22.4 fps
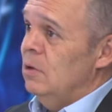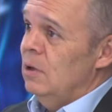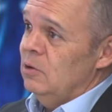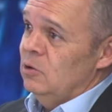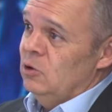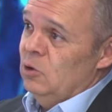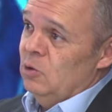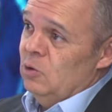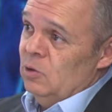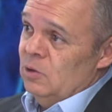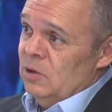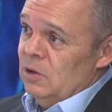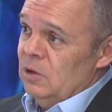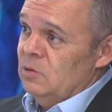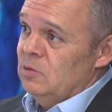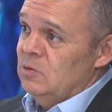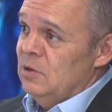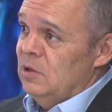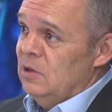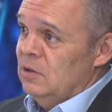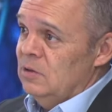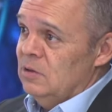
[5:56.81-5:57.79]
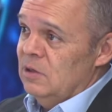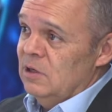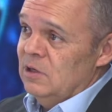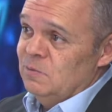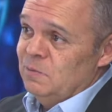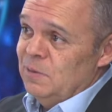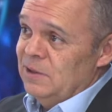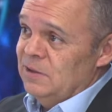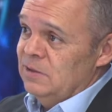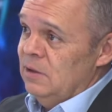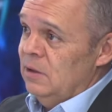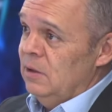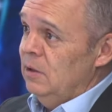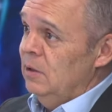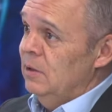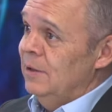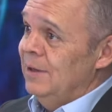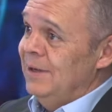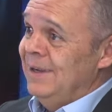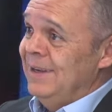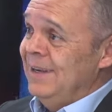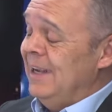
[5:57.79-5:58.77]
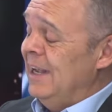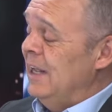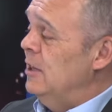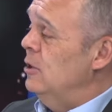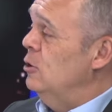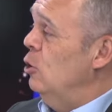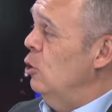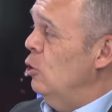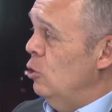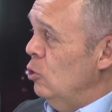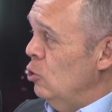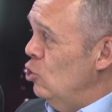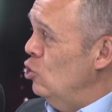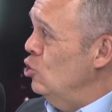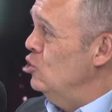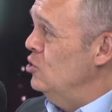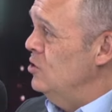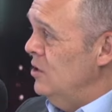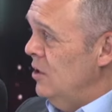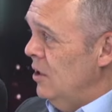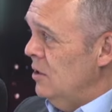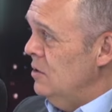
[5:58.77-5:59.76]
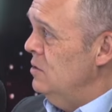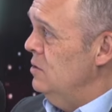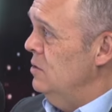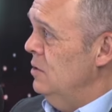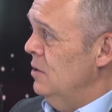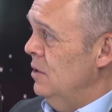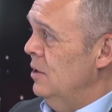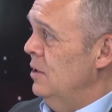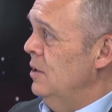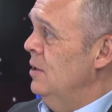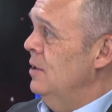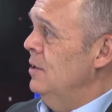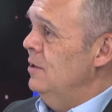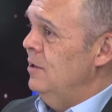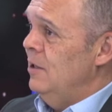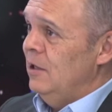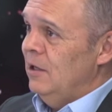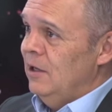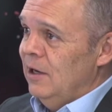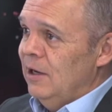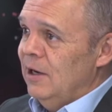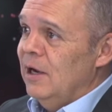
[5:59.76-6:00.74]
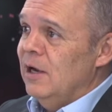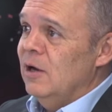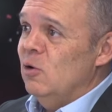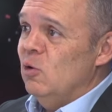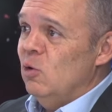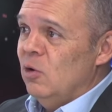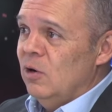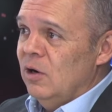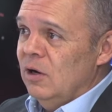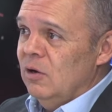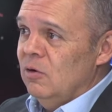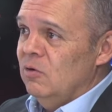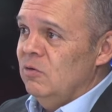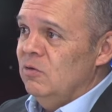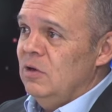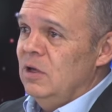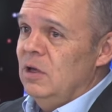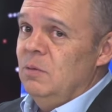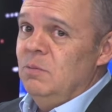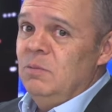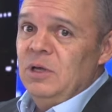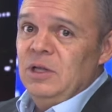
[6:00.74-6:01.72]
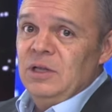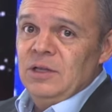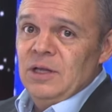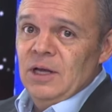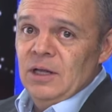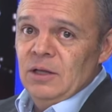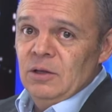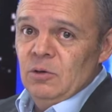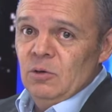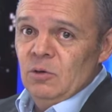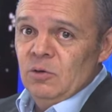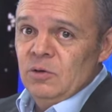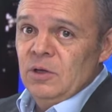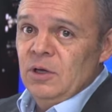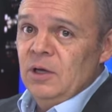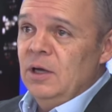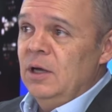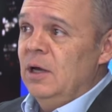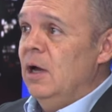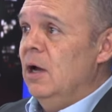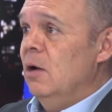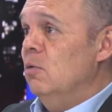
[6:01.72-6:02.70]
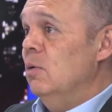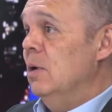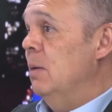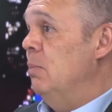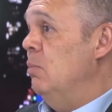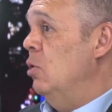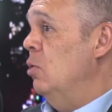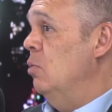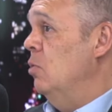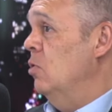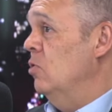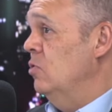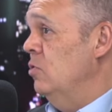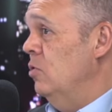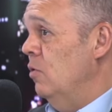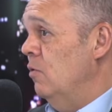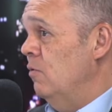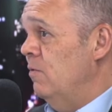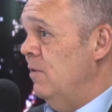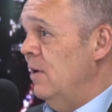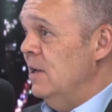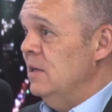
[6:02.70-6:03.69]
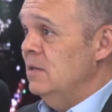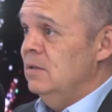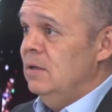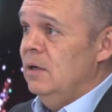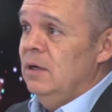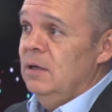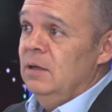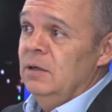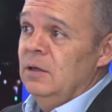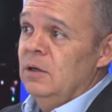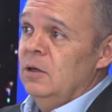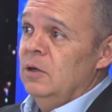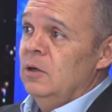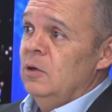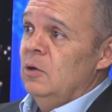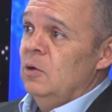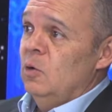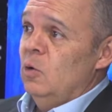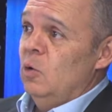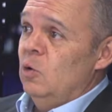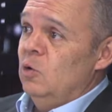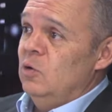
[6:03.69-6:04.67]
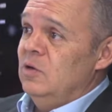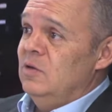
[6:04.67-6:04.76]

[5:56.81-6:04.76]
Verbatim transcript: Yo creo que a ustedes les pasa que todos los días te llegan correos invitándote a una promoción falsa o